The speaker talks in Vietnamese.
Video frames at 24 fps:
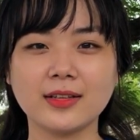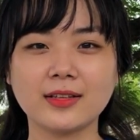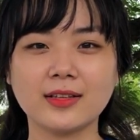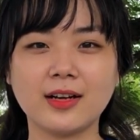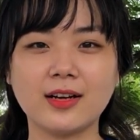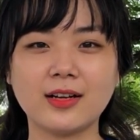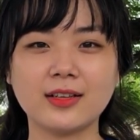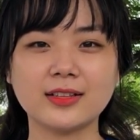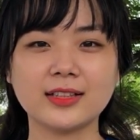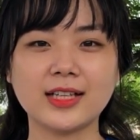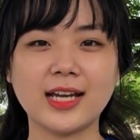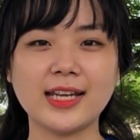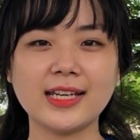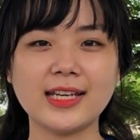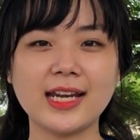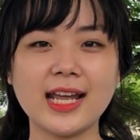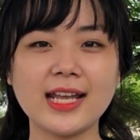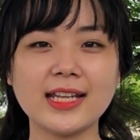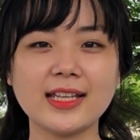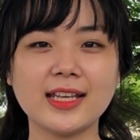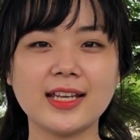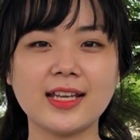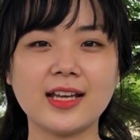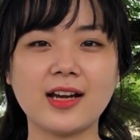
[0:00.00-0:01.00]
Còn ngày
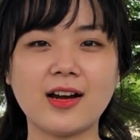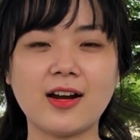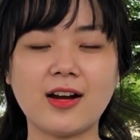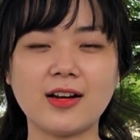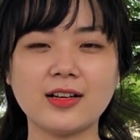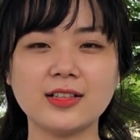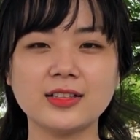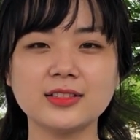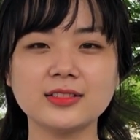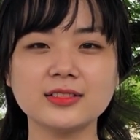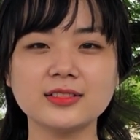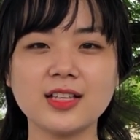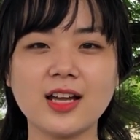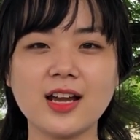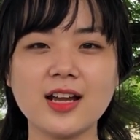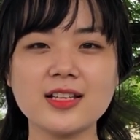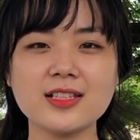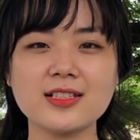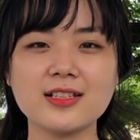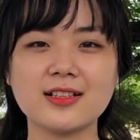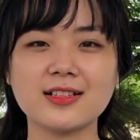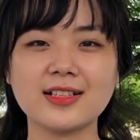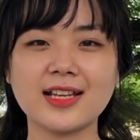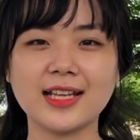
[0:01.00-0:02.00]
nay thì họ hướng
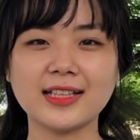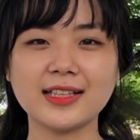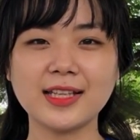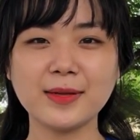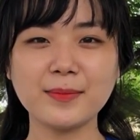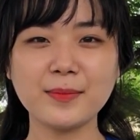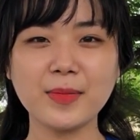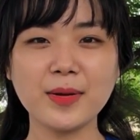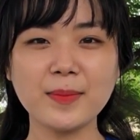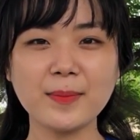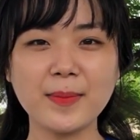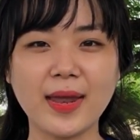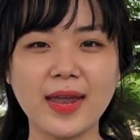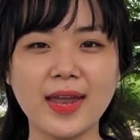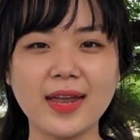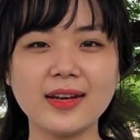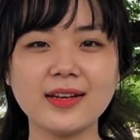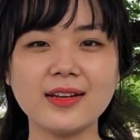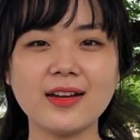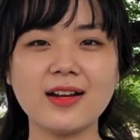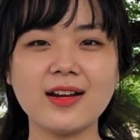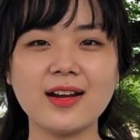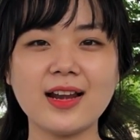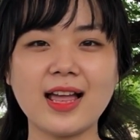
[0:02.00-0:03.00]
tới sự cải tiến mới
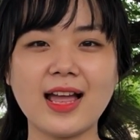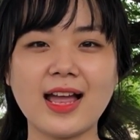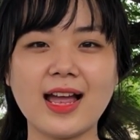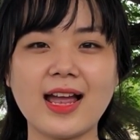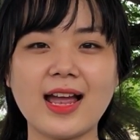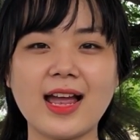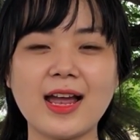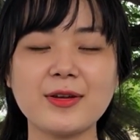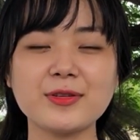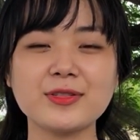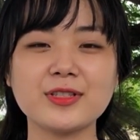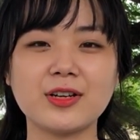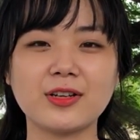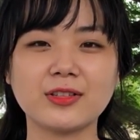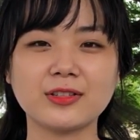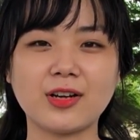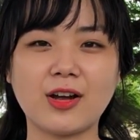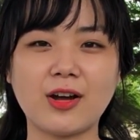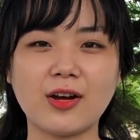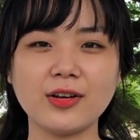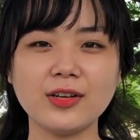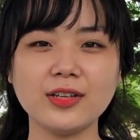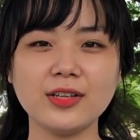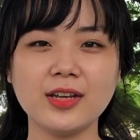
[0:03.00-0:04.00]
mẻ đó là ao tròn
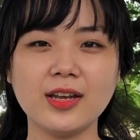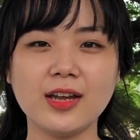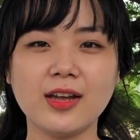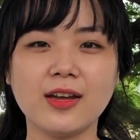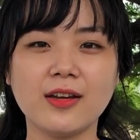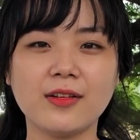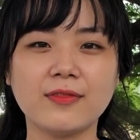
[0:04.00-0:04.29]
nổi.